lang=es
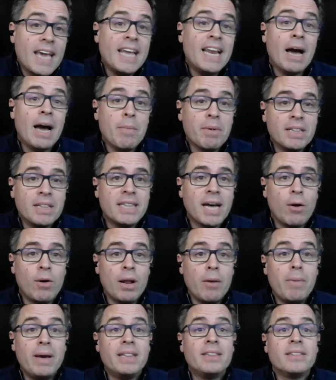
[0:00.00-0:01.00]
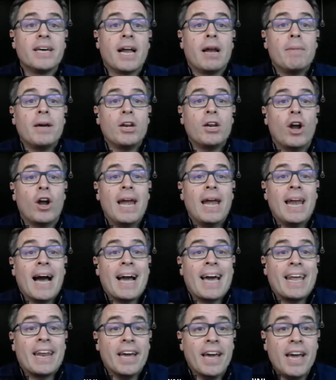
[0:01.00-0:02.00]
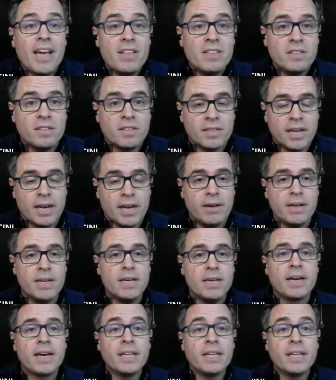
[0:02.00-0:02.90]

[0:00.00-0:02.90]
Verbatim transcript: y lamentablemente al menos la creencia